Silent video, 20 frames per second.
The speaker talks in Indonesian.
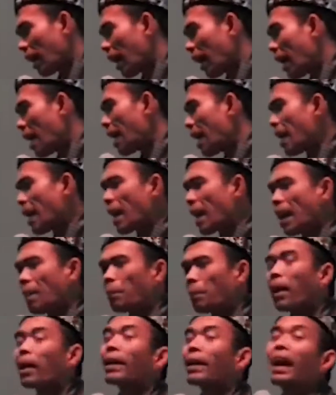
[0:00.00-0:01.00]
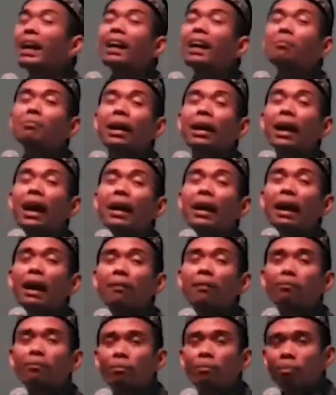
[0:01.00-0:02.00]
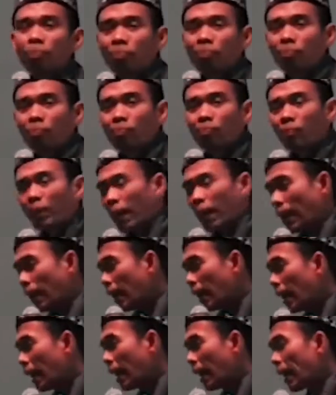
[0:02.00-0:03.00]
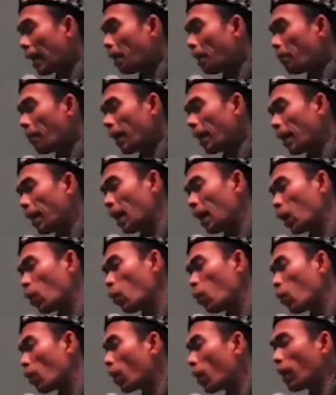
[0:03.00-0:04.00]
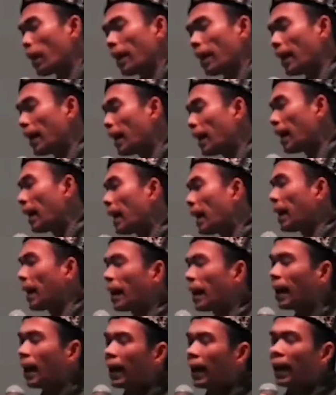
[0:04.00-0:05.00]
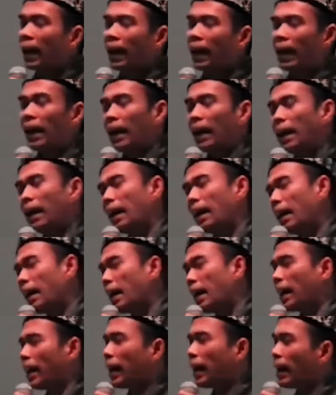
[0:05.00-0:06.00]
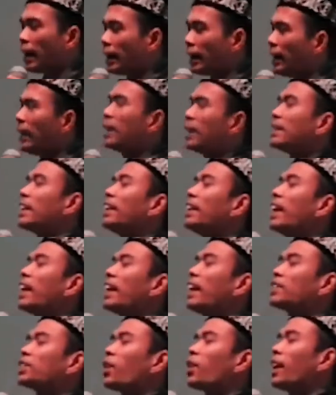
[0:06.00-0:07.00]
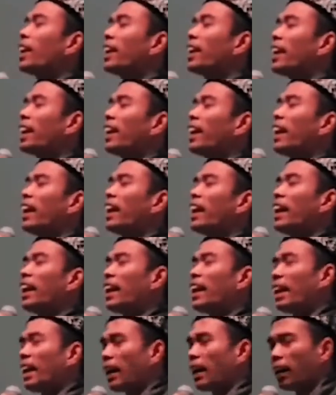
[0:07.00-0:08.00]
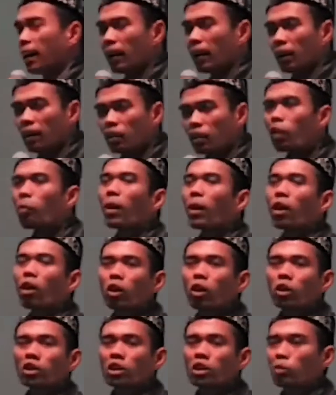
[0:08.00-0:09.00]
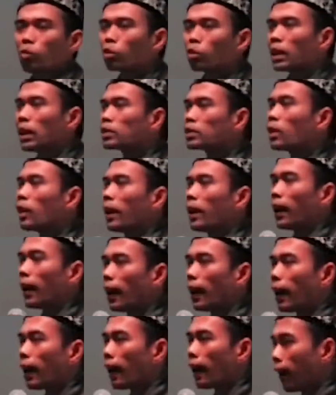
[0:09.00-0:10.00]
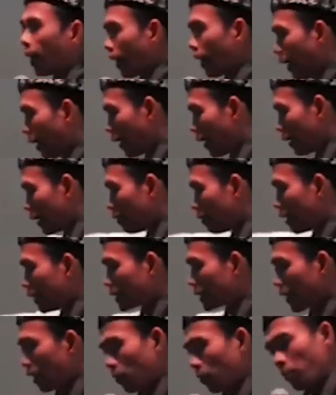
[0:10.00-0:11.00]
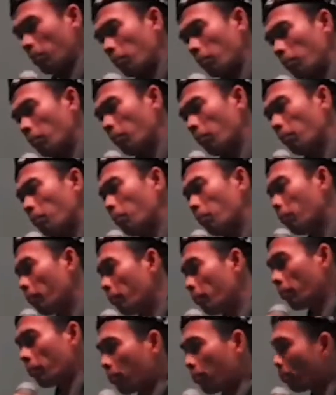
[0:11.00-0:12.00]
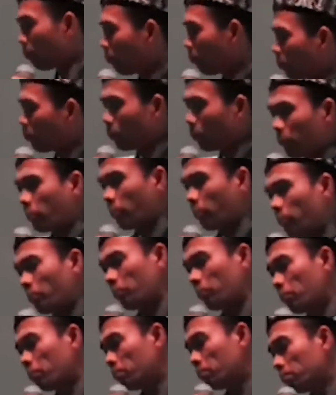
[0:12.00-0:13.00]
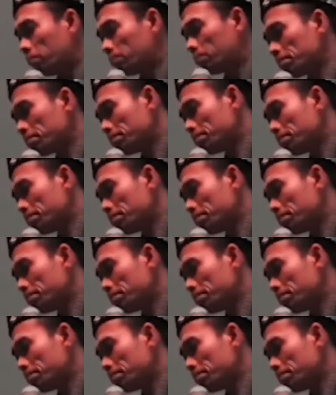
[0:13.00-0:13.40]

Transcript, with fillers: Alam, garamnya garam. Alam al-Quran. Jadi anak soleh ya nak. Coba kalau istrimu tak solehah. Ah, dia masak. Hmm, hmm, hmm, hmm, hmm. hmm, hmm.